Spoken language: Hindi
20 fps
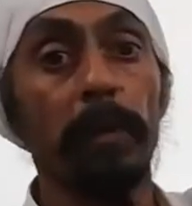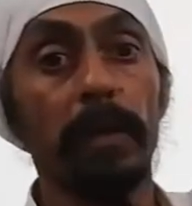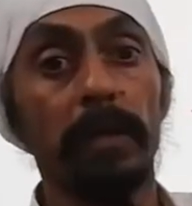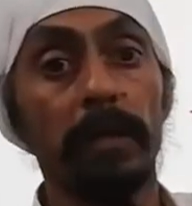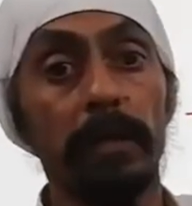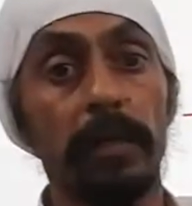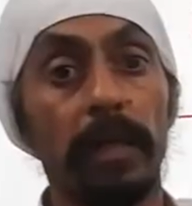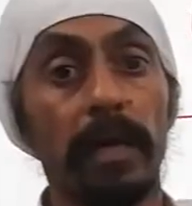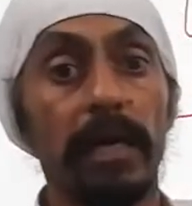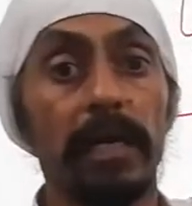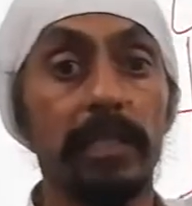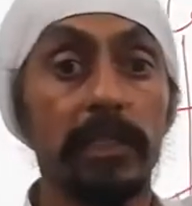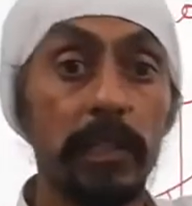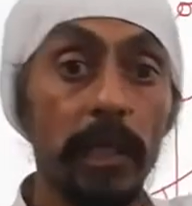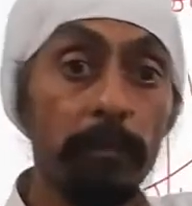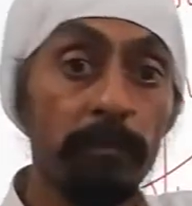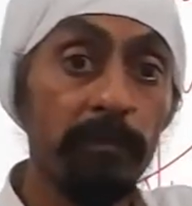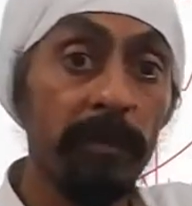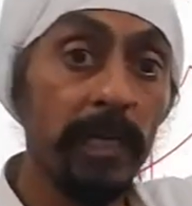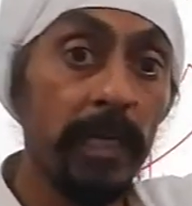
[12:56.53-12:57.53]
रखना है
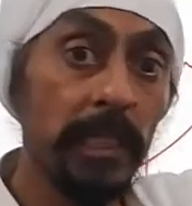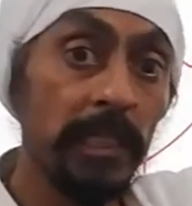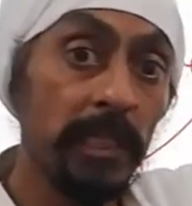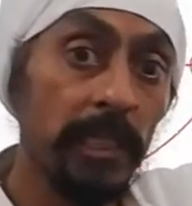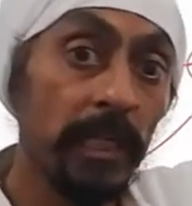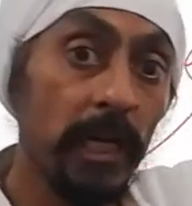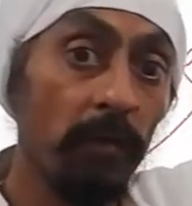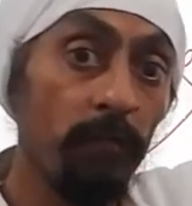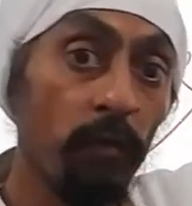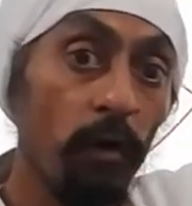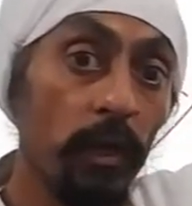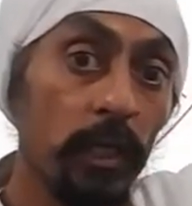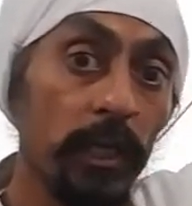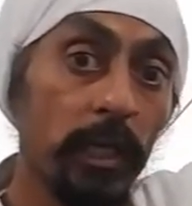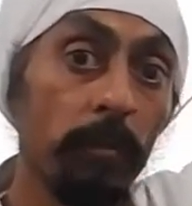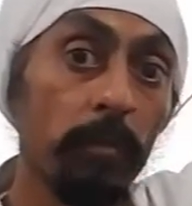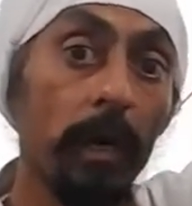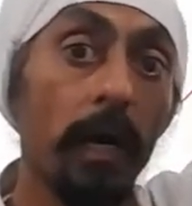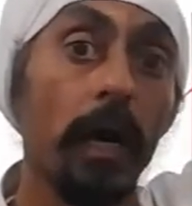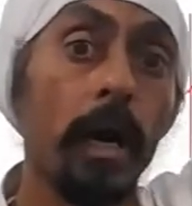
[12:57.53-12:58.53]
जब भी किसी का
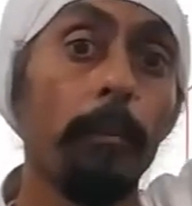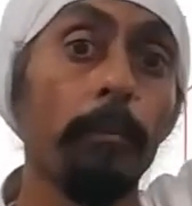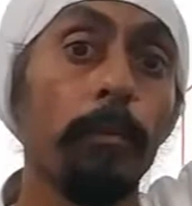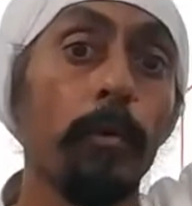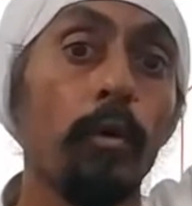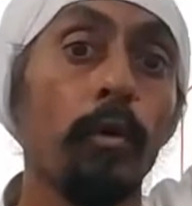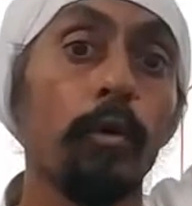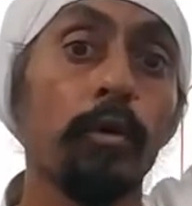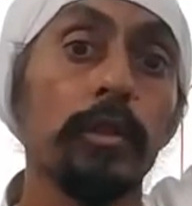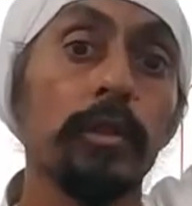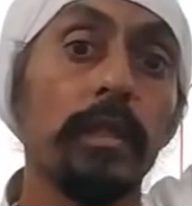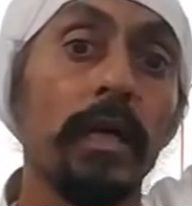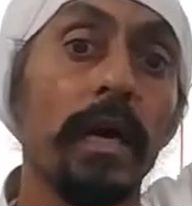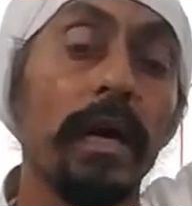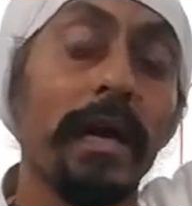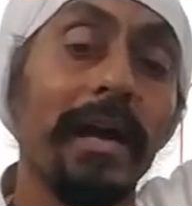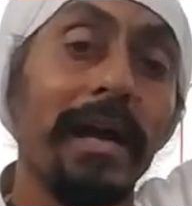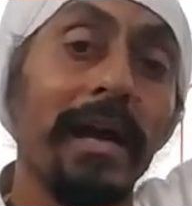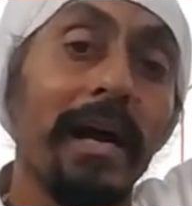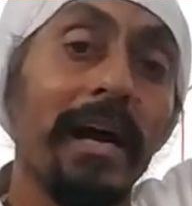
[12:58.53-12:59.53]
वॉल्यूम अप होता
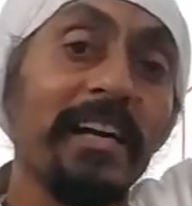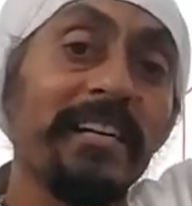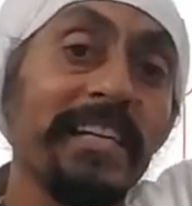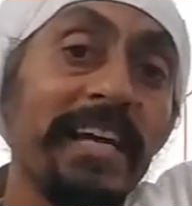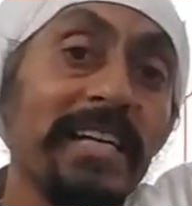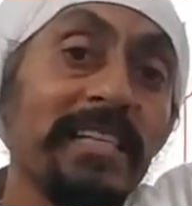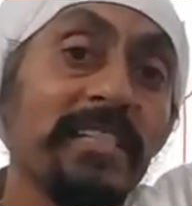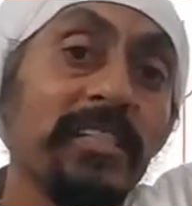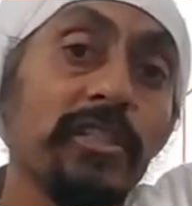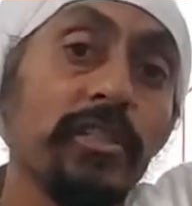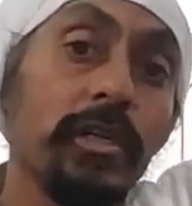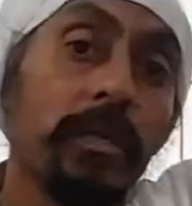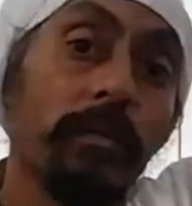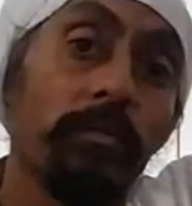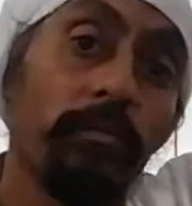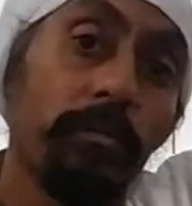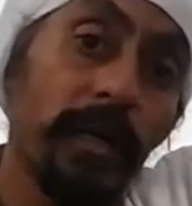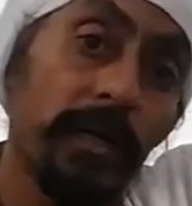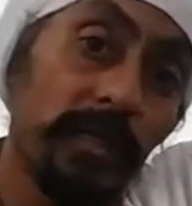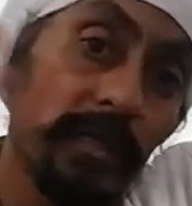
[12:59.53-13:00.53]
है
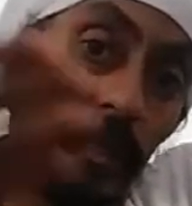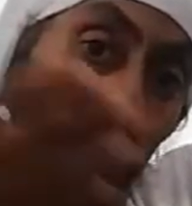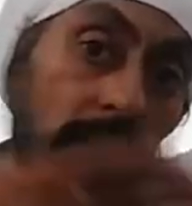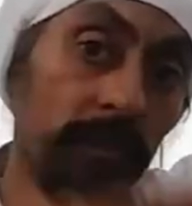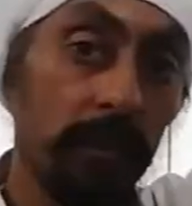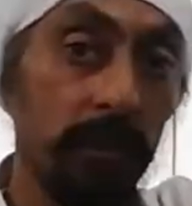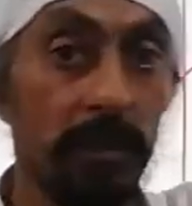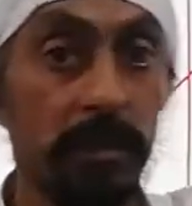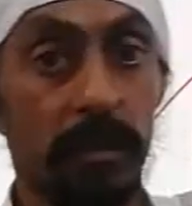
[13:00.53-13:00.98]
अटेंशन बढ़ जाती